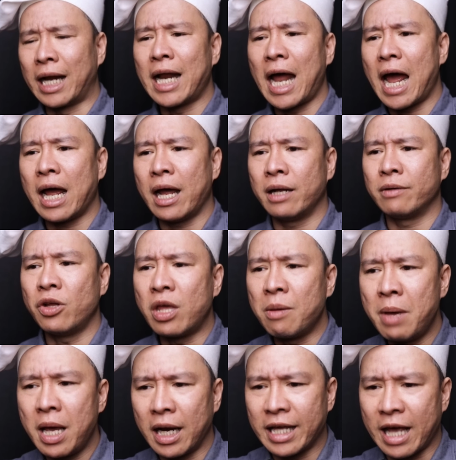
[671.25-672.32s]
Thành ra nó
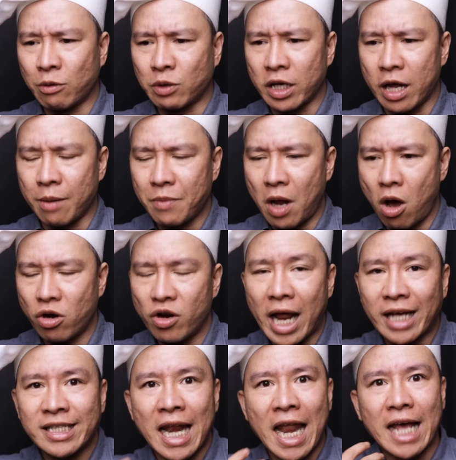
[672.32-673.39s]
chỉ biết là vào thời điểm đó nó
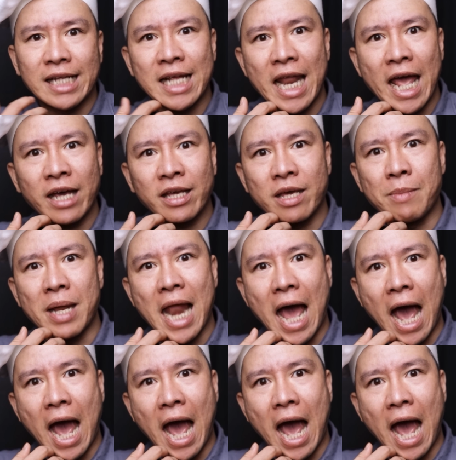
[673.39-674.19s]
đang xanh lè xanh lét vì bị